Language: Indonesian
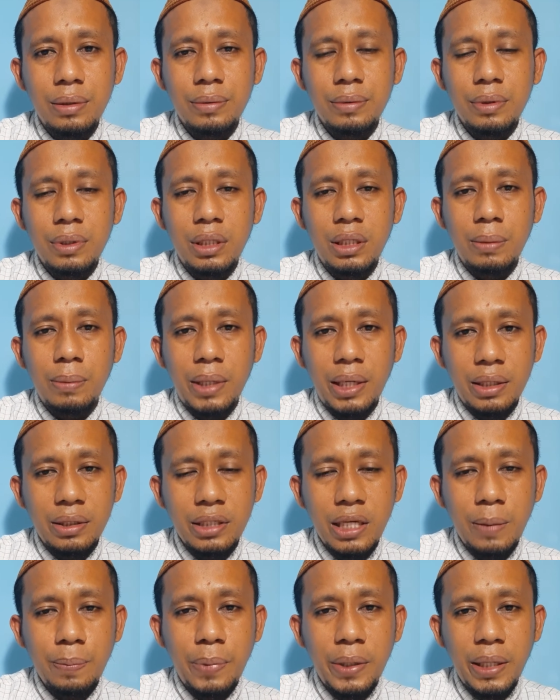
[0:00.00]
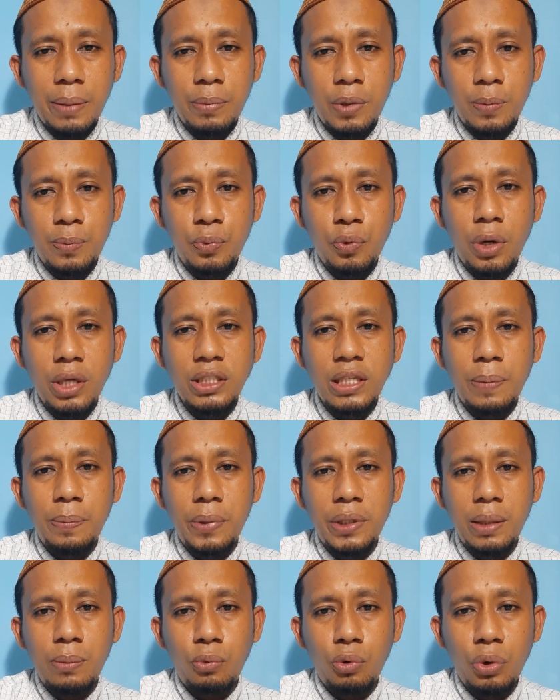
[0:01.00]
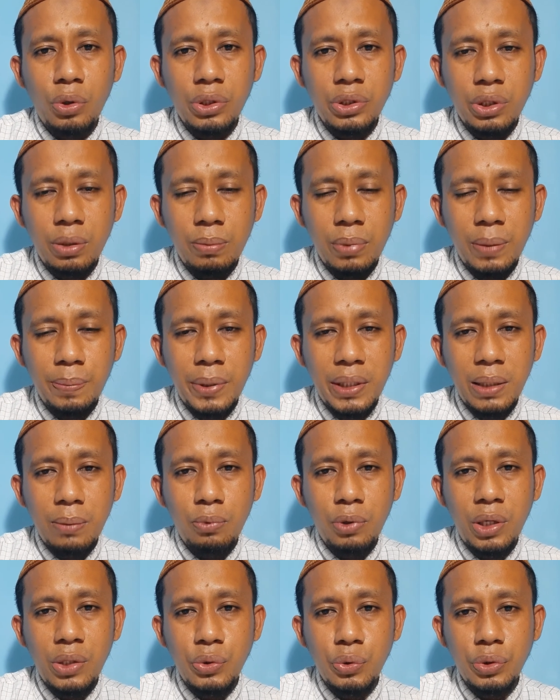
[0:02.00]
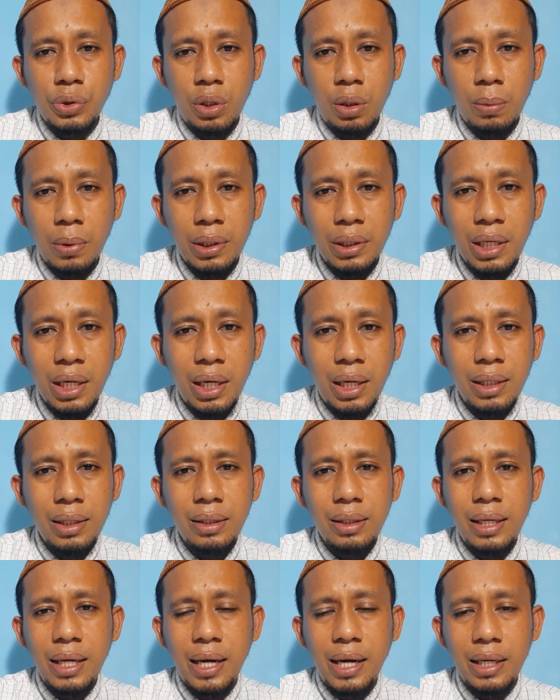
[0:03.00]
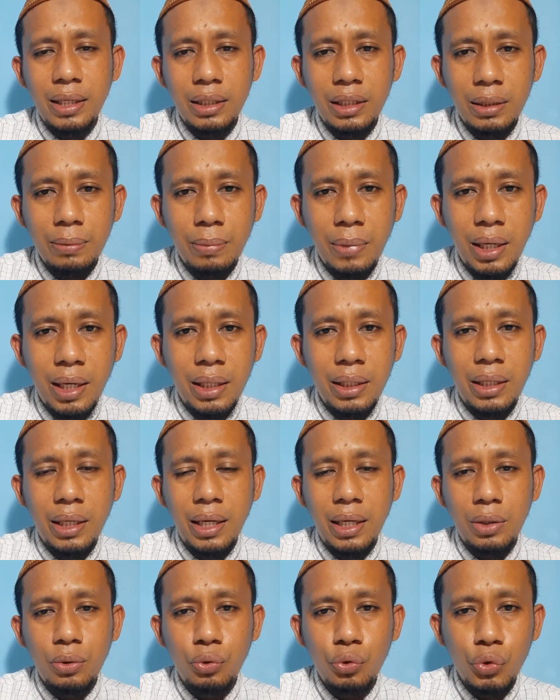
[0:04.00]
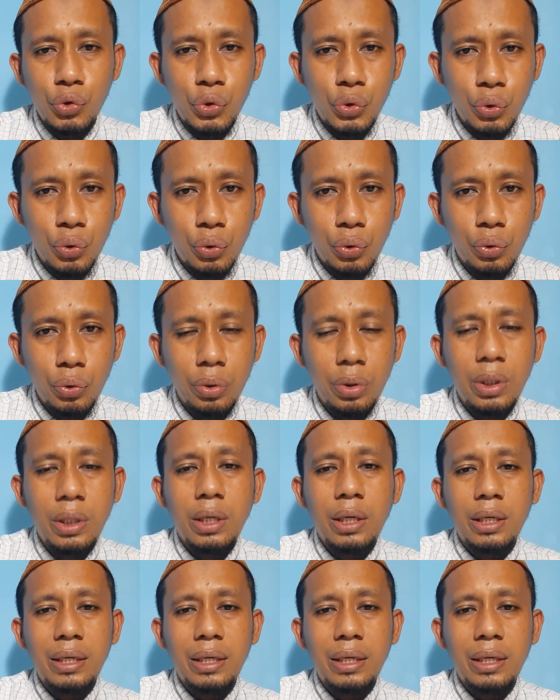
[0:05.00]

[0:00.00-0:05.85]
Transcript: Jadi barang siapa yang berpuasa pada bulan pada bulan suci Ramadan dengan iman, dengan khusyuk,